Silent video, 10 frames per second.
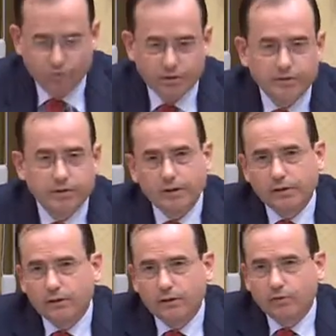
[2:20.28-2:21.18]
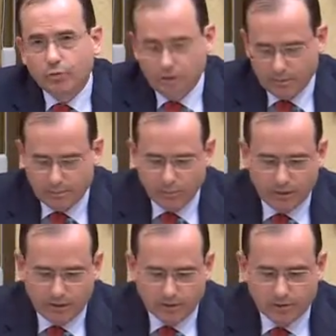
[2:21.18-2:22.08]
una excelente escuela
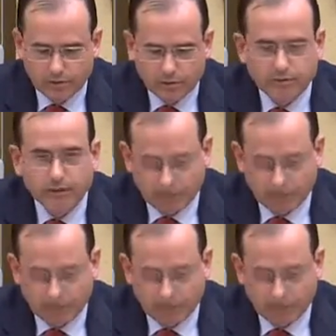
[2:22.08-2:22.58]
plural en todos los